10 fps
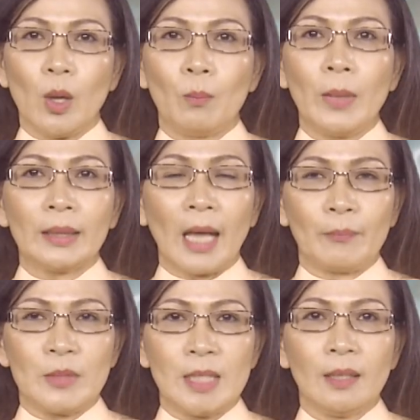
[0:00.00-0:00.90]
đội đồng minh
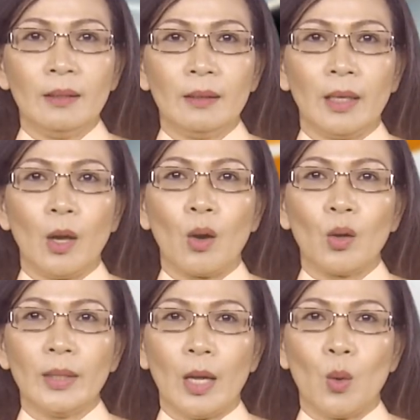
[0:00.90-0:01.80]
tham chiến thì họ
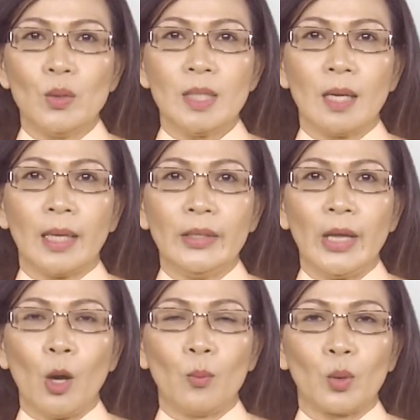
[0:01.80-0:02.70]
có thể hỗ trợ
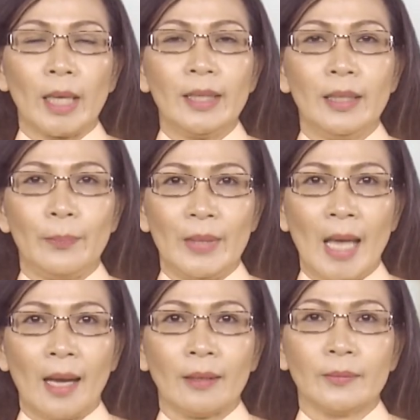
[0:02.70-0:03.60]
lẫn nhau một cách nhịp
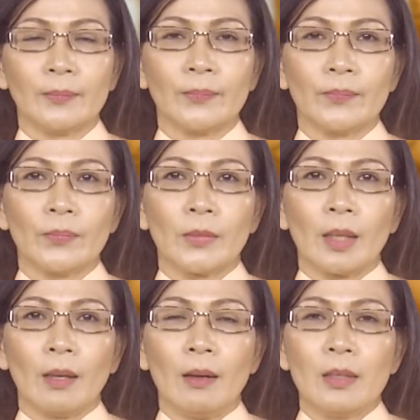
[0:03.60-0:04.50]
nhàng.
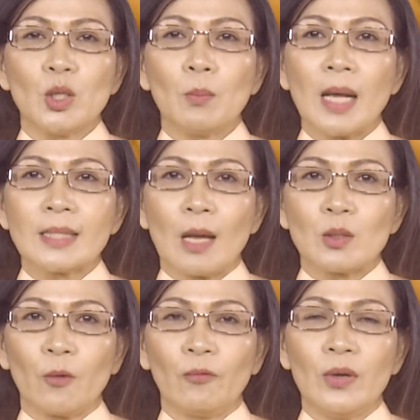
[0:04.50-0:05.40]
Trong băng
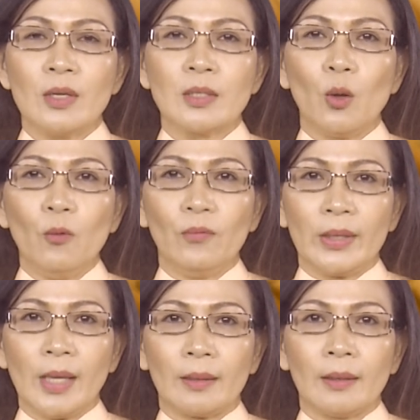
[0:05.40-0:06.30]
giao song phương giữa Úc
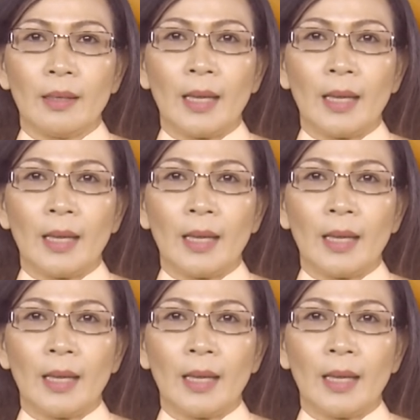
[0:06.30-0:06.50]
và Nhật